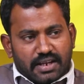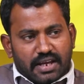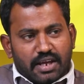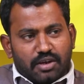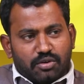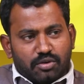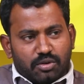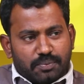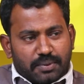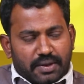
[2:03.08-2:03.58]

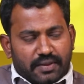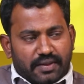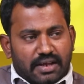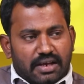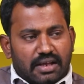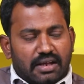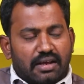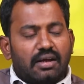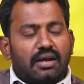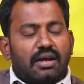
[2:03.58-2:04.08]
నాయకుడు
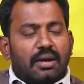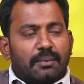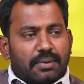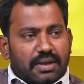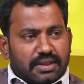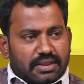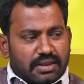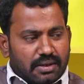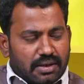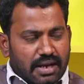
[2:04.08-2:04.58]
ప్రధాన
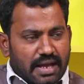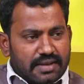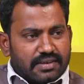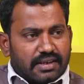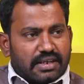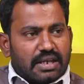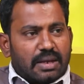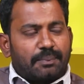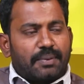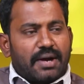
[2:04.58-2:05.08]
ప్రతి
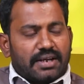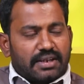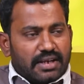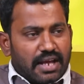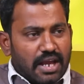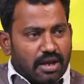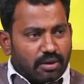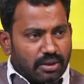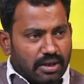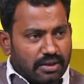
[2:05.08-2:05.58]
రాజకీయ పార్టీ
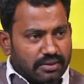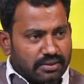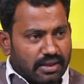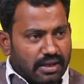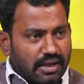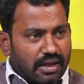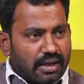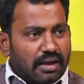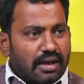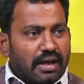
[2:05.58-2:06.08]
నాయకులంతా